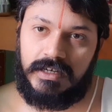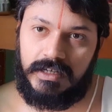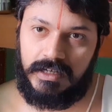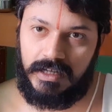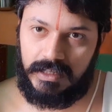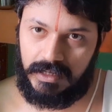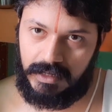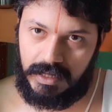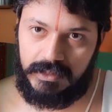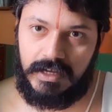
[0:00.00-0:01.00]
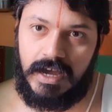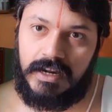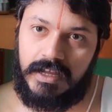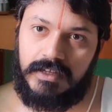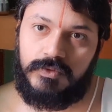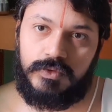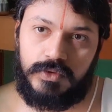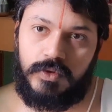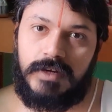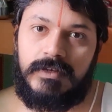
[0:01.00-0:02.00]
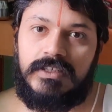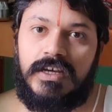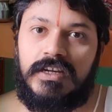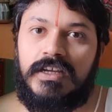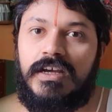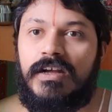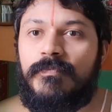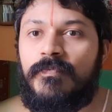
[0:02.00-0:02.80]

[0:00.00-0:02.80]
करने के लिए अधिकार है दूसरों का वध करने का